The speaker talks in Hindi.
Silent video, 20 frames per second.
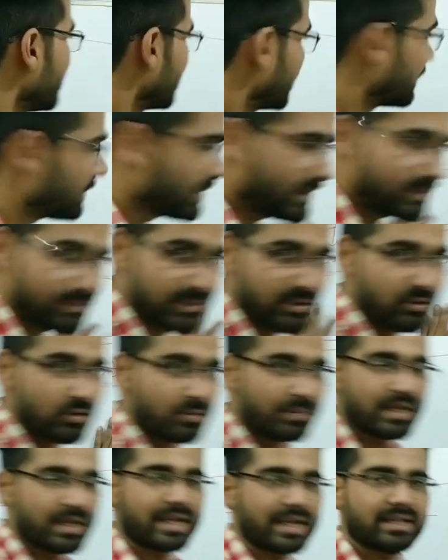तब इस वीडियो
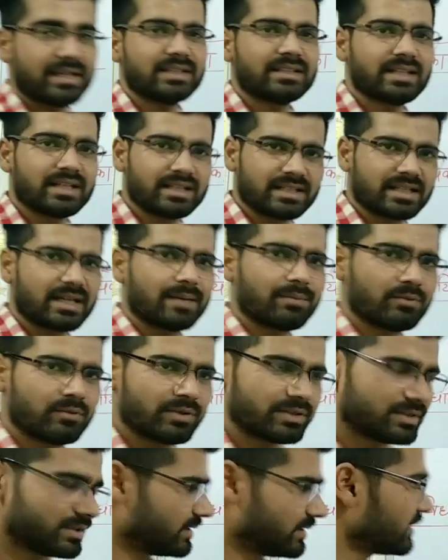पे आएगा ताकि आपको
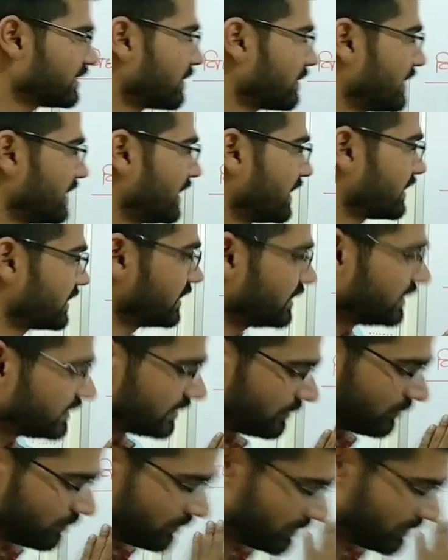अच्छे से समझ आ सके सब